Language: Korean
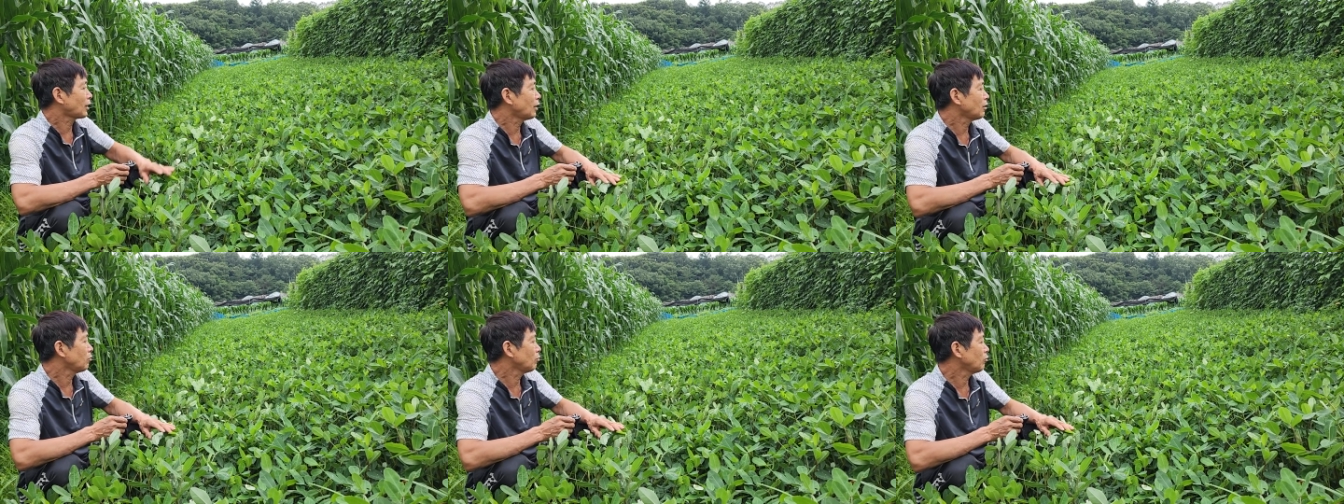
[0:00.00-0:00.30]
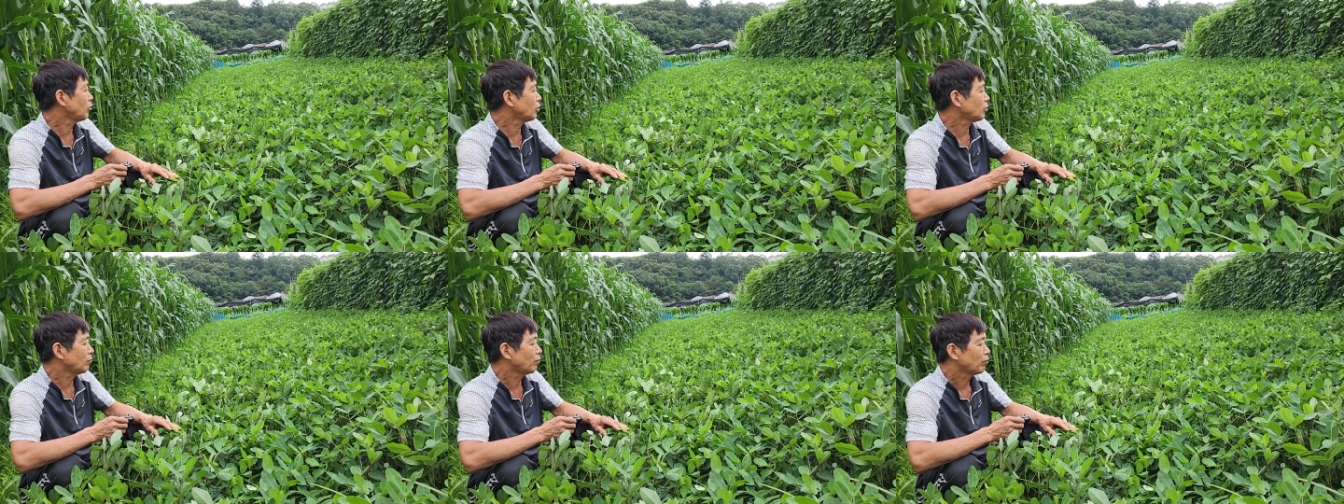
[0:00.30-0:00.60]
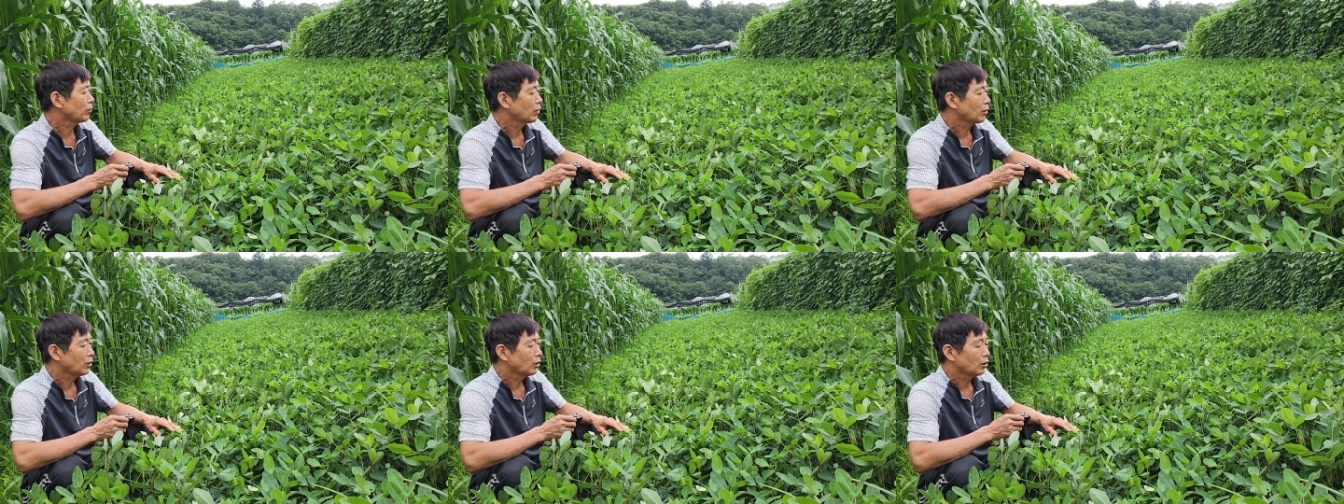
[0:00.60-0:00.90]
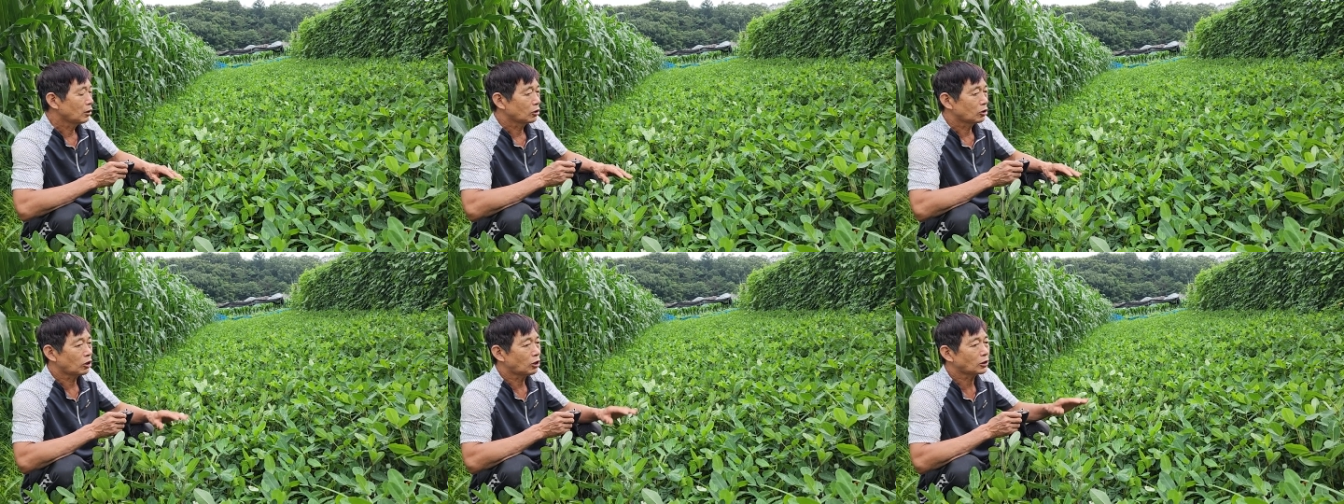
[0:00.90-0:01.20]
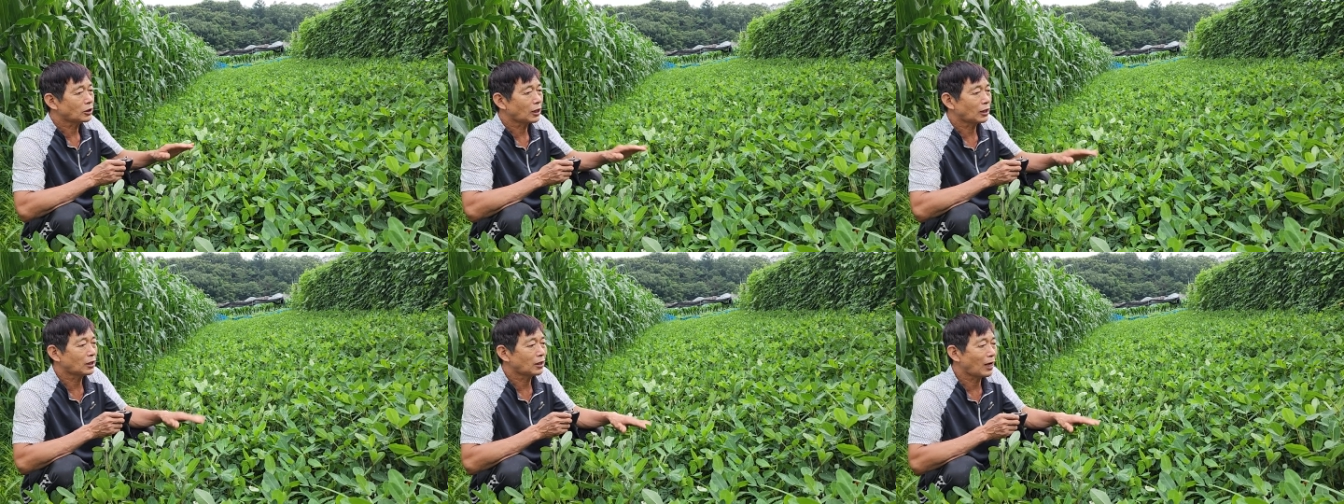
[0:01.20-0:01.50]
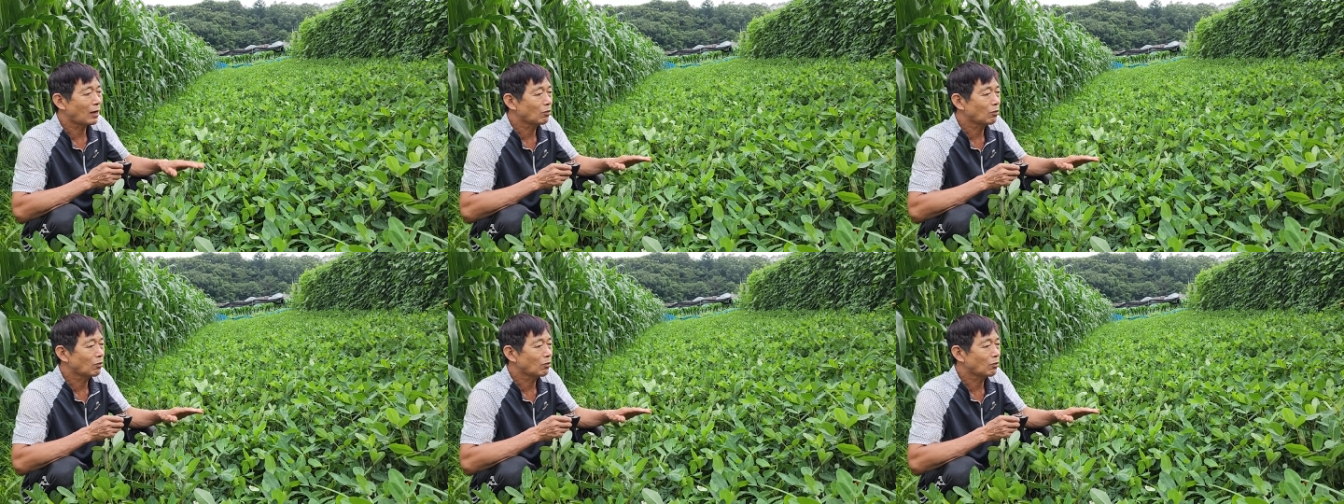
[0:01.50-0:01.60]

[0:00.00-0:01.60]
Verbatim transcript: 딱 해놓으면 철사를